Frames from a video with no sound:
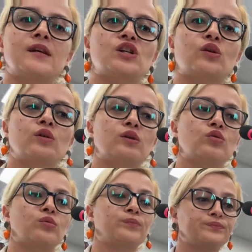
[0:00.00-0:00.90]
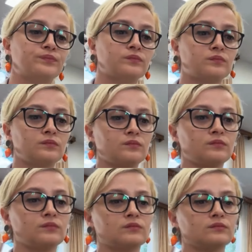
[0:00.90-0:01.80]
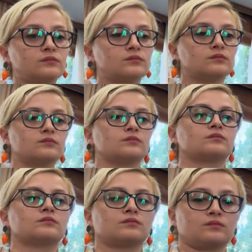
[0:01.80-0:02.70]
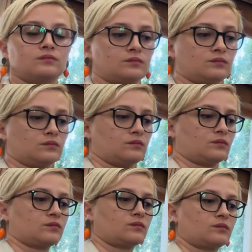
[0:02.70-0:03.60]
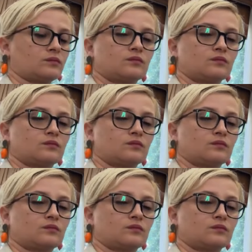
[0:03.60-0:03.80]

Teşekkür ediyorum. Teşekkür ederim. Başka var mı arkadaşlar?